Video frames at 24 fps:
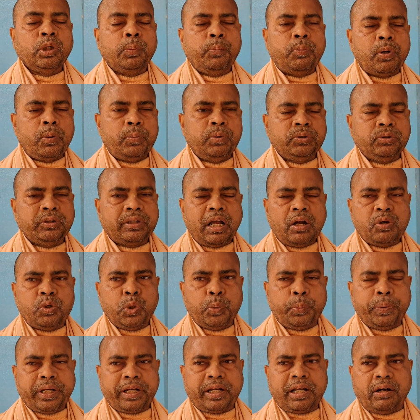তো প্রভু তো
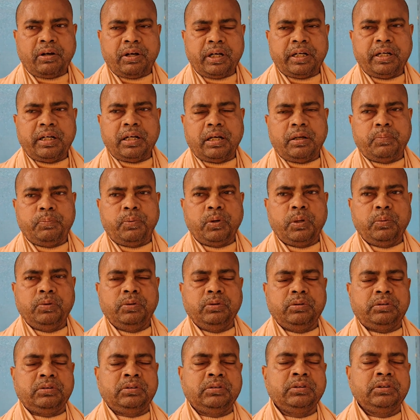কাউকে উপেক্ষা করে না
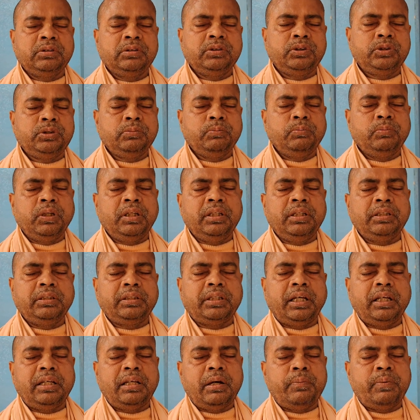প্রভু বললেন
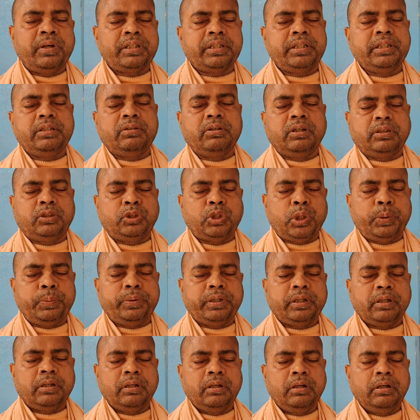তাহলে আমার কি করতে
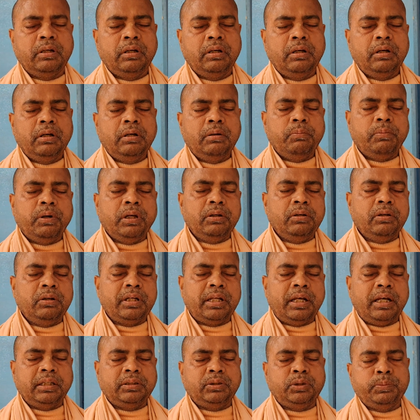হবে বলল
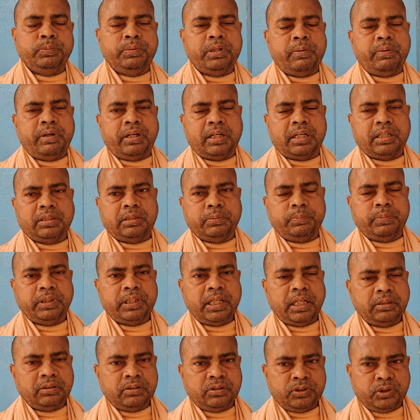না তুমি আমার কাছে
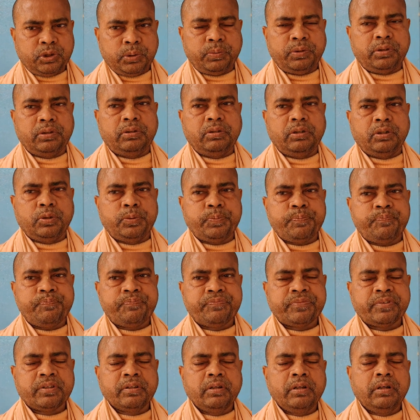বেদান্ত শ্রবণ করো
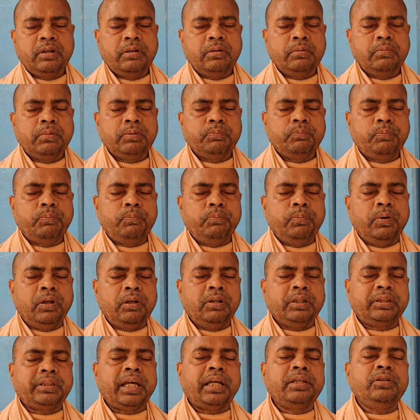
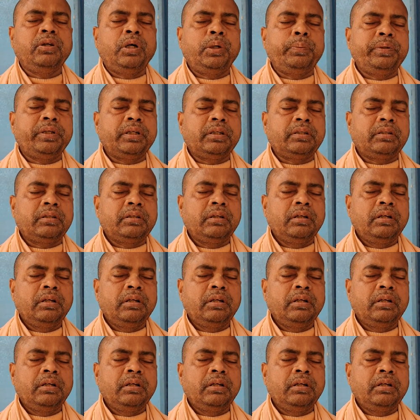বলল তাই হবে